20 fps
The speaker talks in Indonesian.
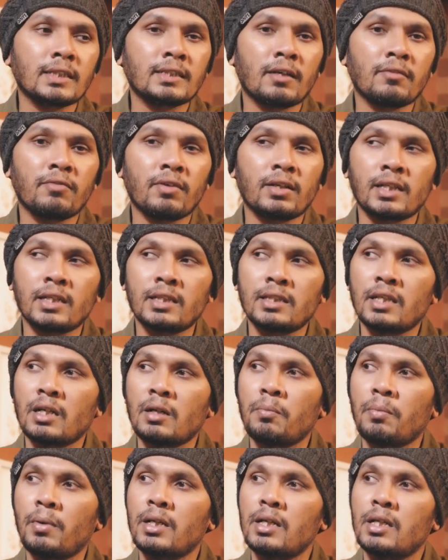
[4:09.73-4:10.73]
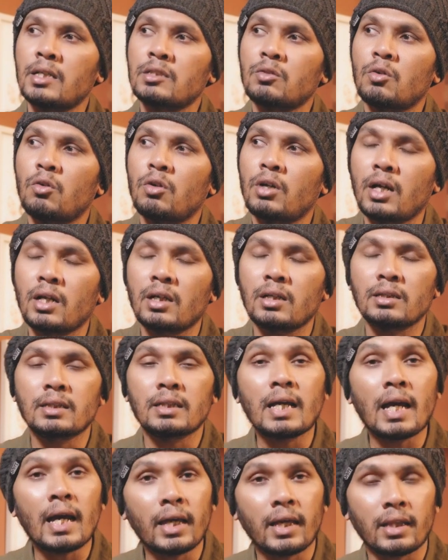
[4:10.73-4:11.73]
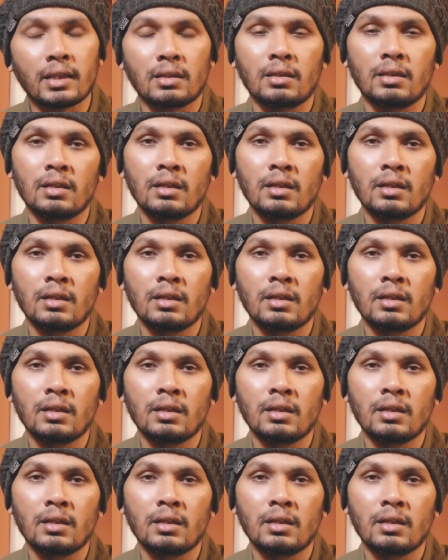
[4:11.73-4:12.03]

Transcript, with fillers: safar kita kepada seorang guide